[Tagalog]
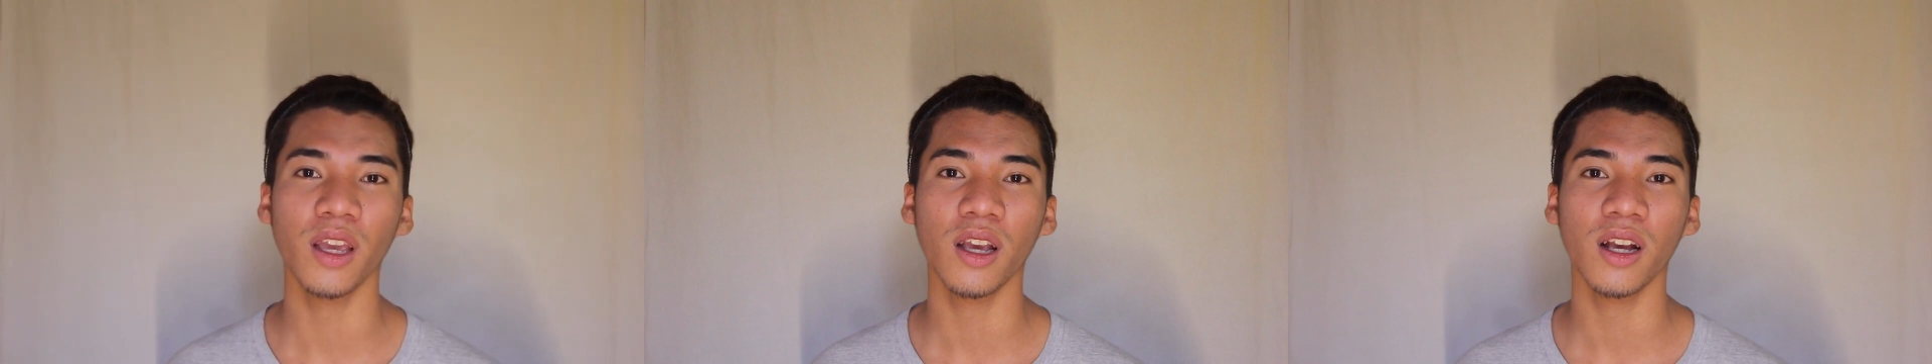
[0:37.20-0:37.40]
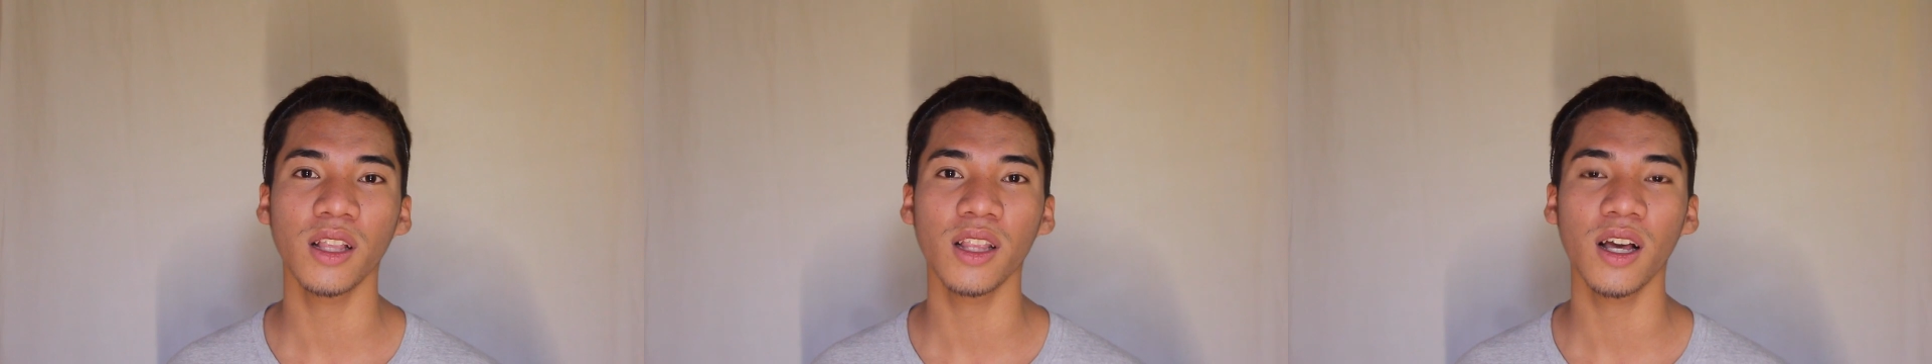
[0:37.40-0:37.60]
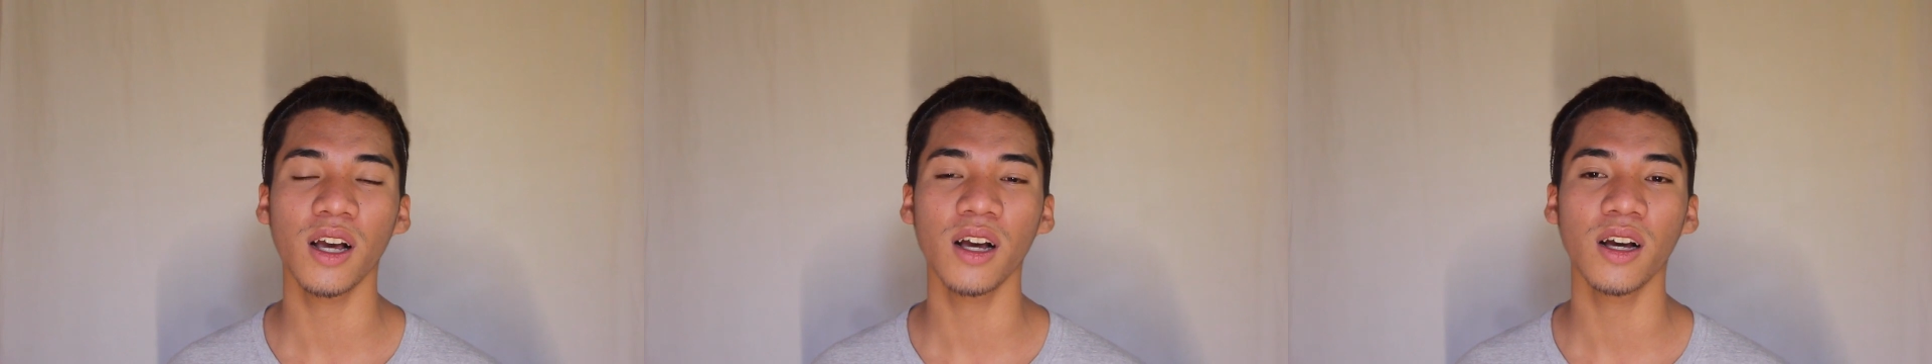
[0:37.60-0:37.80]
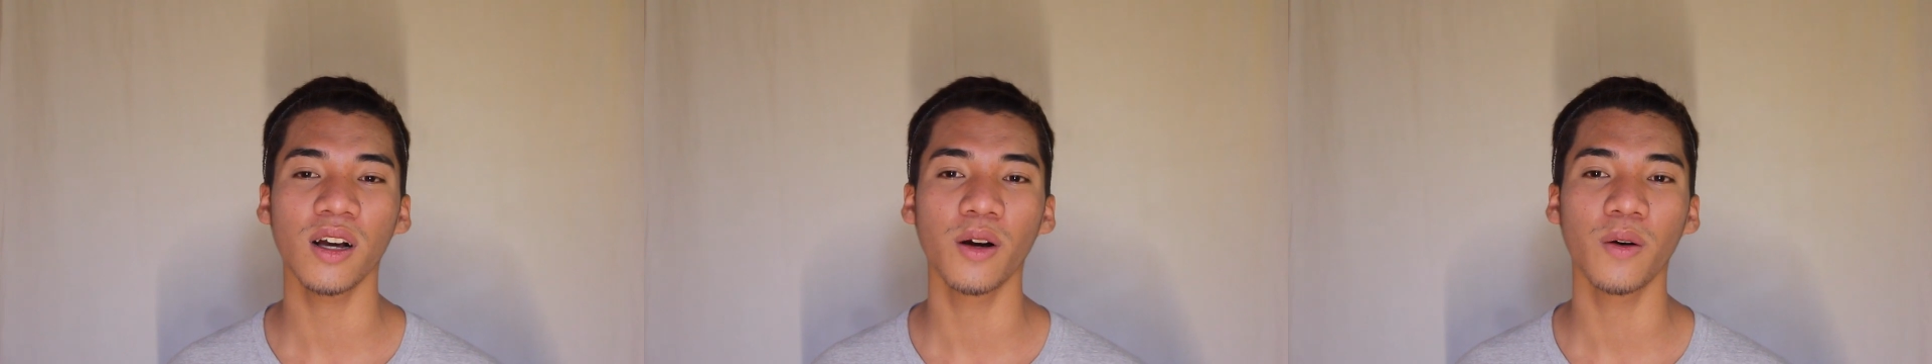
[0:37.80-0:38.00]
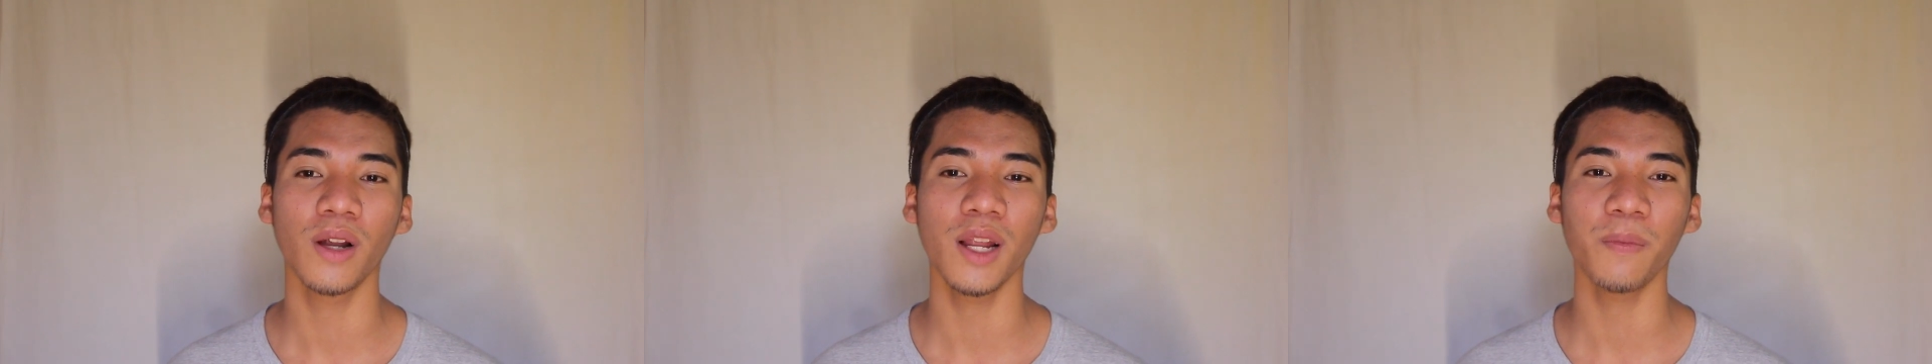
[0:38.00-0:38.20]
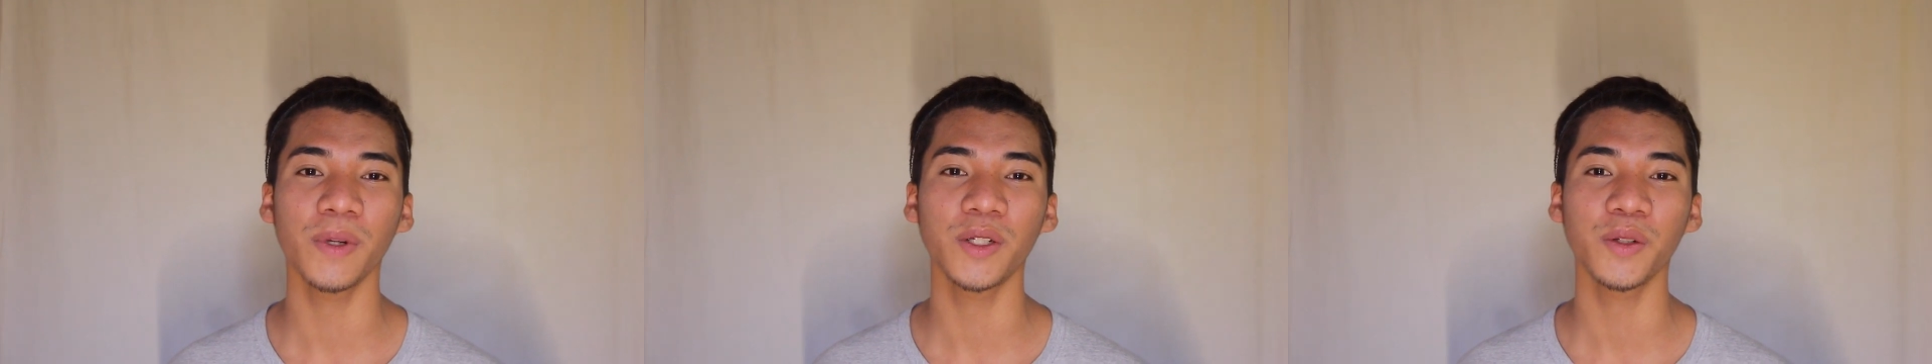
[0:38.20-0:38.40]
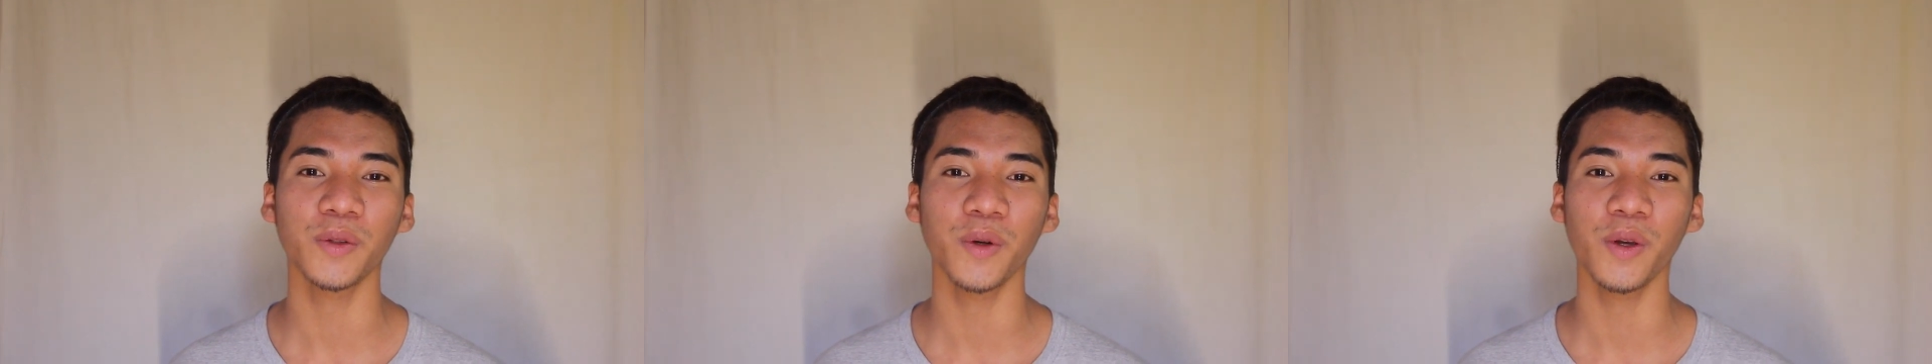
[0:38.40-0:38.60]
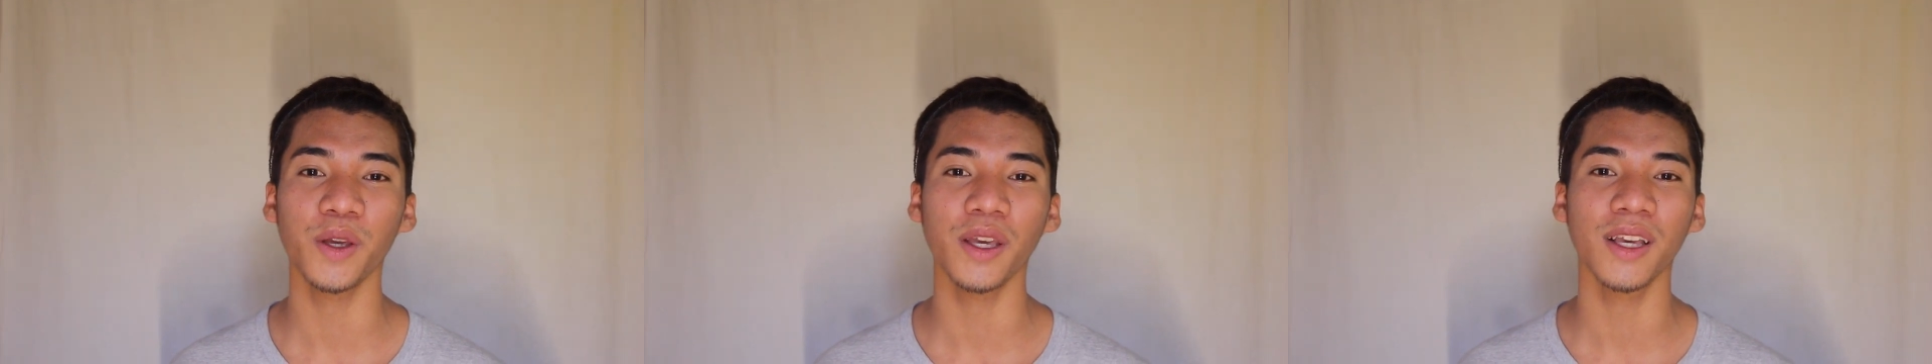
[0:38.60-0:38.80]
kanang wala pa jud
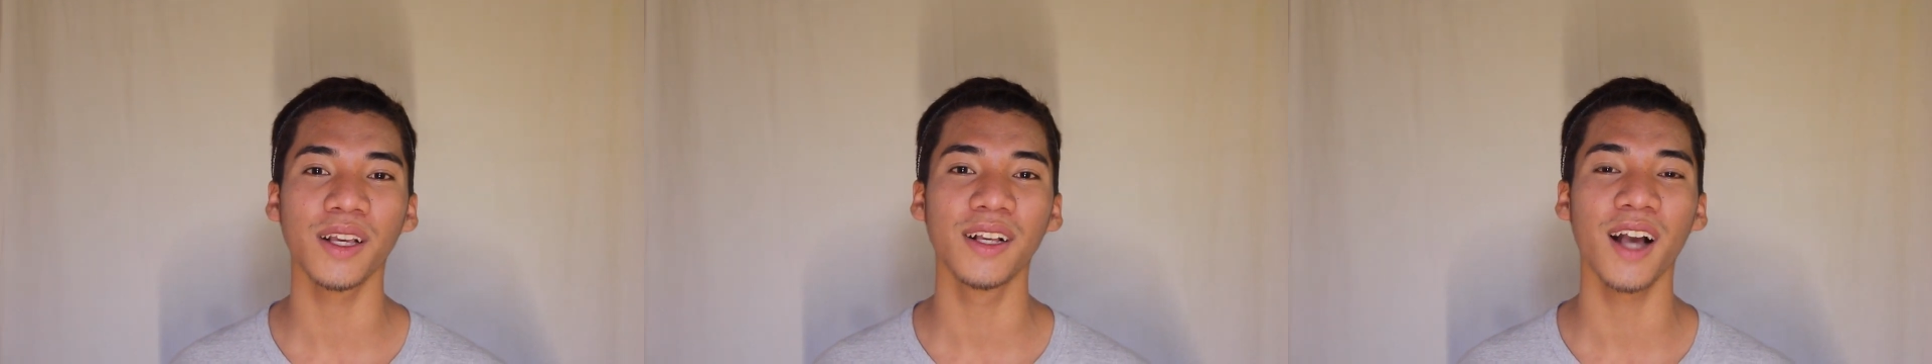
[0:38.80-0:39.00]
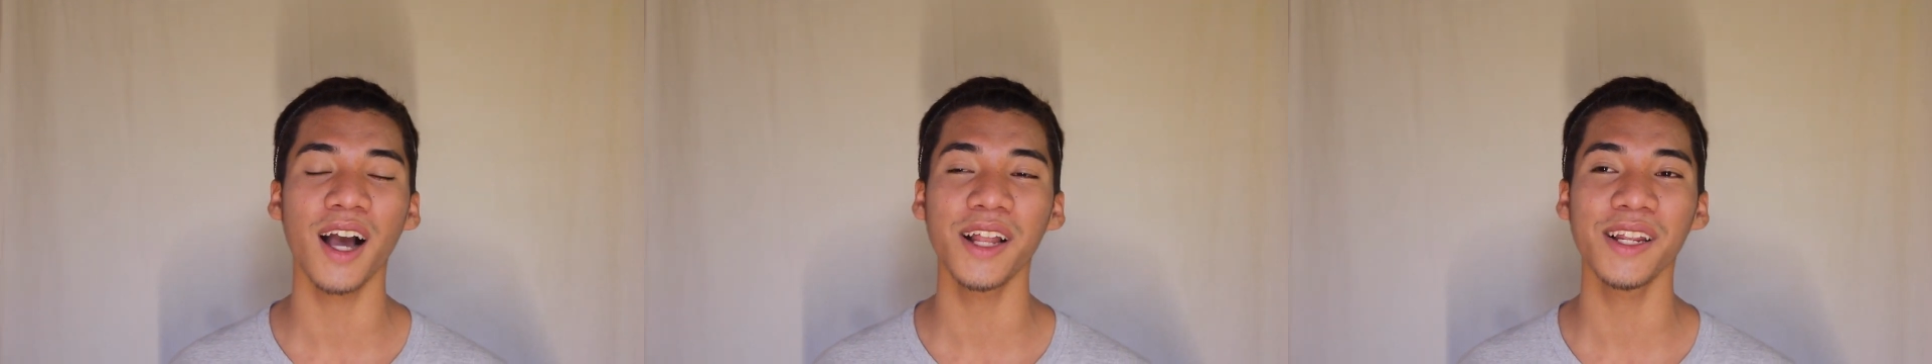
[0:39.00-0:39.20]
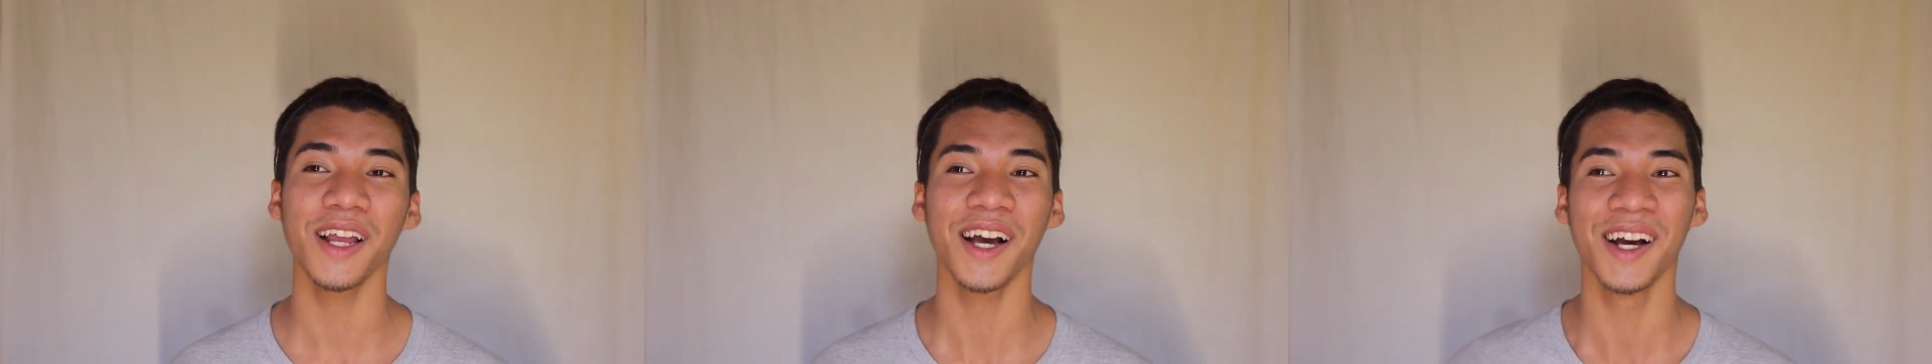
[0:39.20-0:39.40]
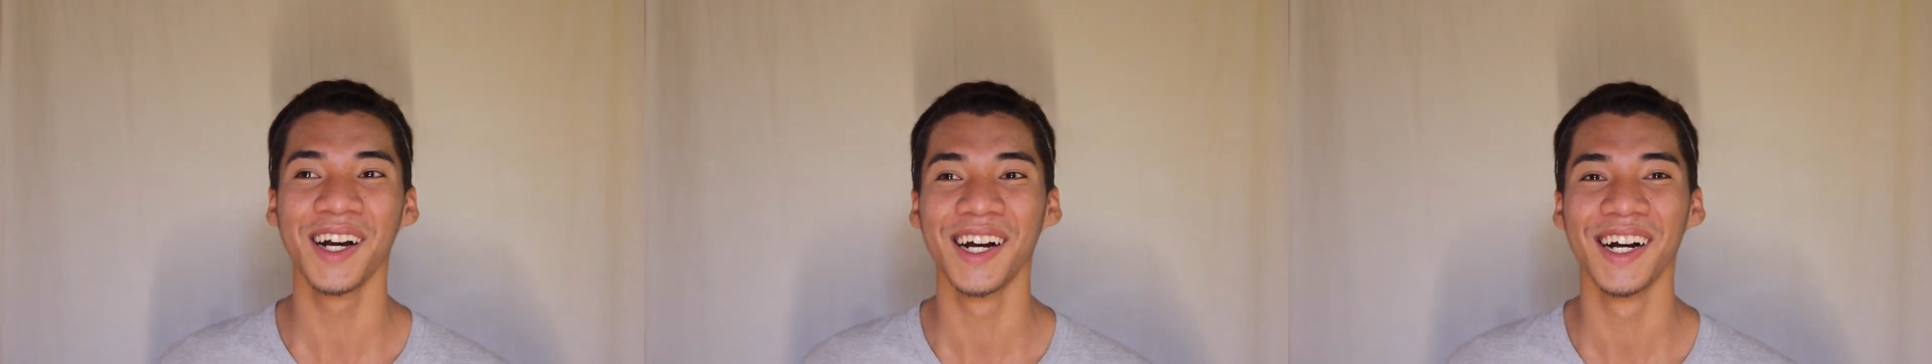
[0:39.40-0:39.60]
gana.